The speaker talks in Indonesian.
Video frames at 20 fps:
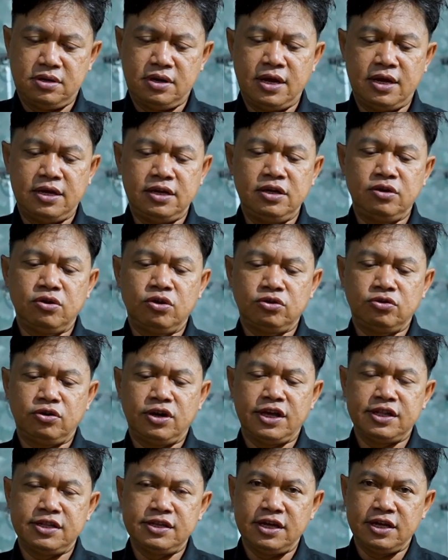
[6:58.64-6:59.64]
Nah, ini rotor
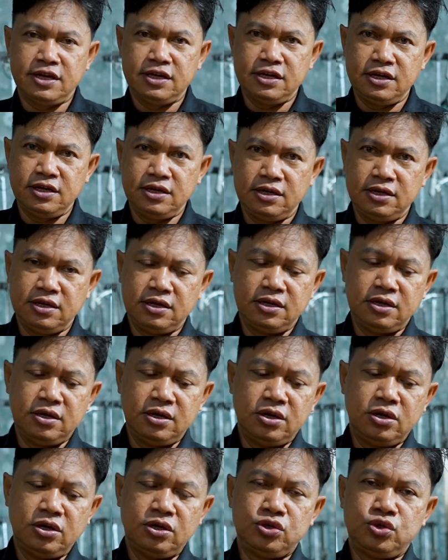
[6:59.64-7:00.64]
headnya ini
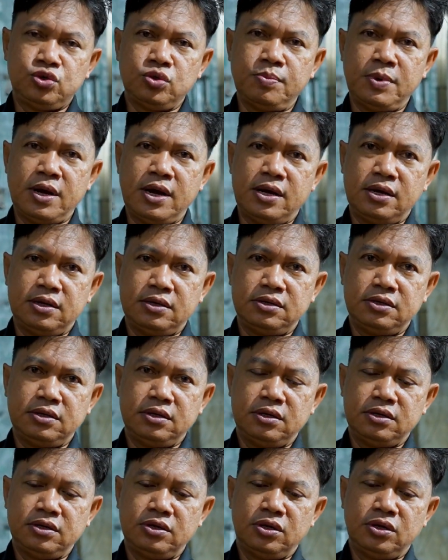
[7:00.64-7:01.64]
cuma
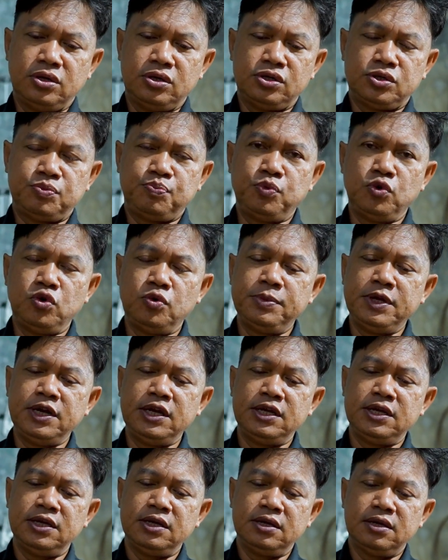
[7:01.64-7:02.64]
10
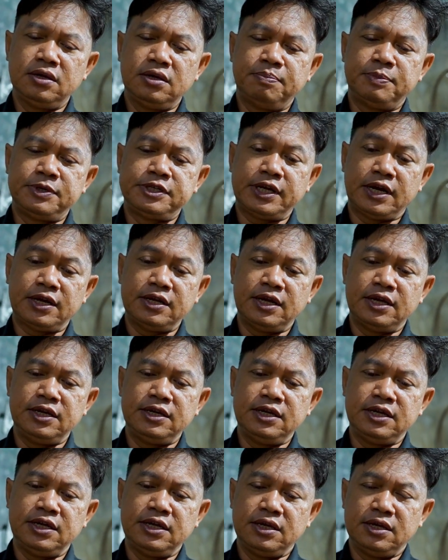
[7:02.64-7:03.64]
mili besarnya
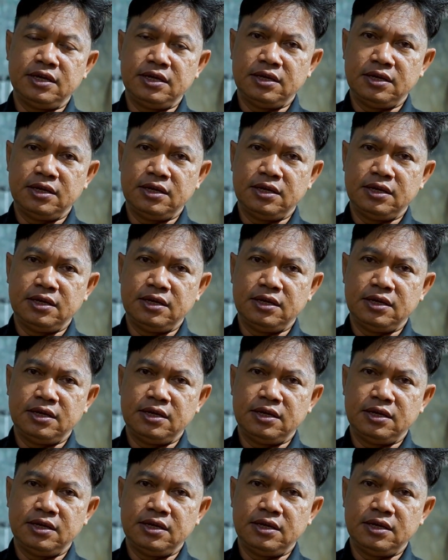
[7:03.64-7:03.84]
ini.